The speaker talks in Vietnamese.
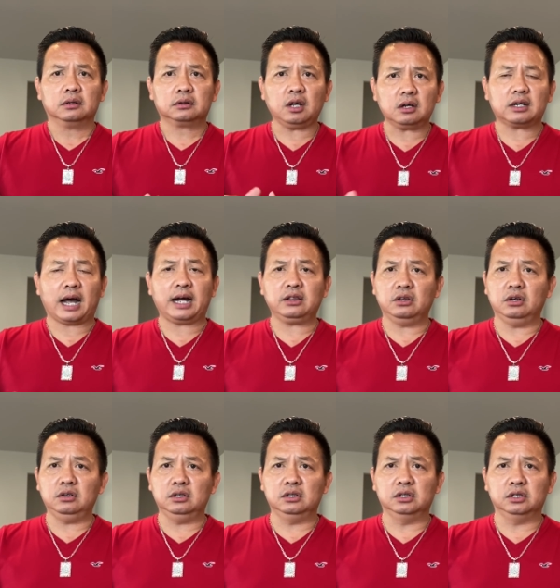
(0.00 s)
tất cả
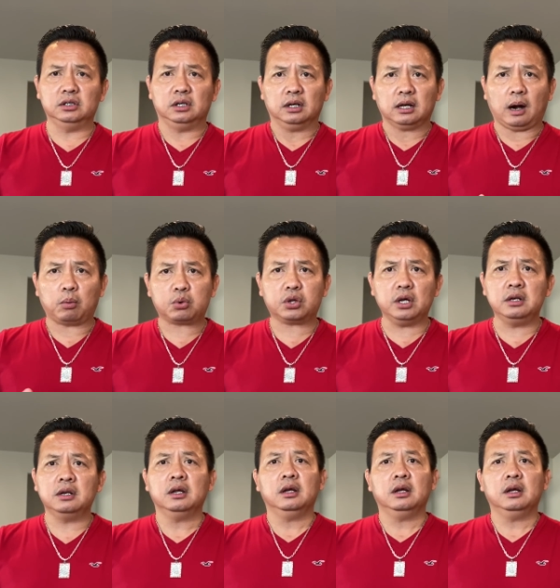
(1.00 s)
những người học sinh